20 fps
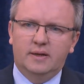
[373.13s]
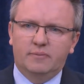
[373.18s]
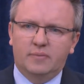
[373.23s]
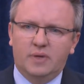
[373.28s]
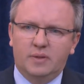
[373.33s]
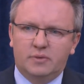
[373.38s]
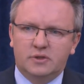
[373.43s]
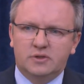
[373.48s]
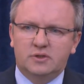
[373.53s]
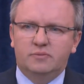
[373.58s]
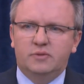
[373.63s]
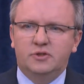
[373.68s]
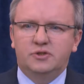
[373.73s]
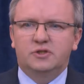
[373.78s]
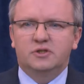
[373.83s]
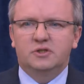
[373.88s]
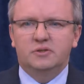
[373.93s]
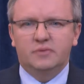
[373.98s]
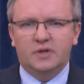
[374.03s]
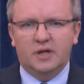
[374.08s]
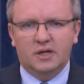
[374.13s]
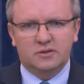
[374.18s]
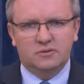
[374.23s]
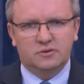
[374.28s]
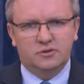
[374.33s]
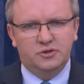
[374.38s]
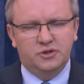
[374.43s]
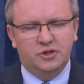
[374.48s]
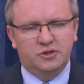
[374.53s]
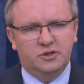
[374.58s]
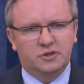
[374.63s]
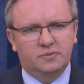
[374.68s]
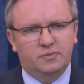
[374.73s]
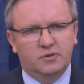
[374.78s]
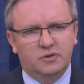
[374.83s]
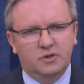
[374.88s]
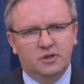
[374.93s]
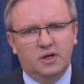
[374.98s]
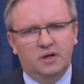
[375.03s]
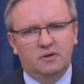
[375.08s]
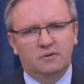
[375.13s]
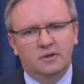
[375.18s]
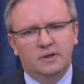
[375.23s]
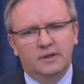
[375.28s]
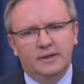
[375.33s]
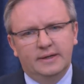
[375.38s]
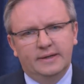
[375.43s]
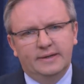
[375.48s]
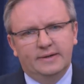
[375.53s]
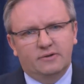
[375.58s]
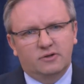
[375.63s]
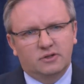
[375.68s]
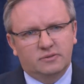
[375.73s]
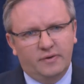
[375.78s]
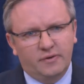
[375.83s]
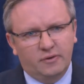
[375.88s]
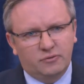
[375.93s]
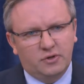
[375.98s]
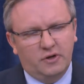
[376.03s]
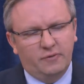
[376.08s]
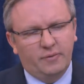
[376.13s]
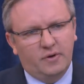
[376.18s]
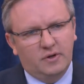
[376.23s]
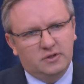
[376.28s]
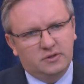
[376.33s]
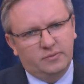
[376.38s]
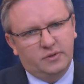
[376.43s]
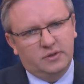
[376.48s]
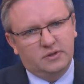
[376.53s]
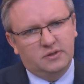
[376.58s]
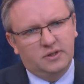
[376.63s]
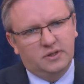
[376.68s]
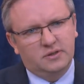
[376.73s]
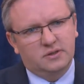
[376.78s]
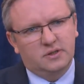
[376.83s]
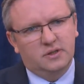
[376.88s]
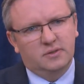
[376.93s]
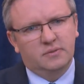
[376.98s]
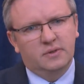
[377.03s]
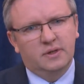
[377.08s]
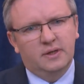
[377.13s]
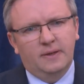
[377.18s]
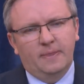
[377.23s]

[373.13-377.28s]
Pan prezydent będzie z nimi razem dzisiaj się spotykał, rozmawiał tutaj w Pałacu Prezydenckim.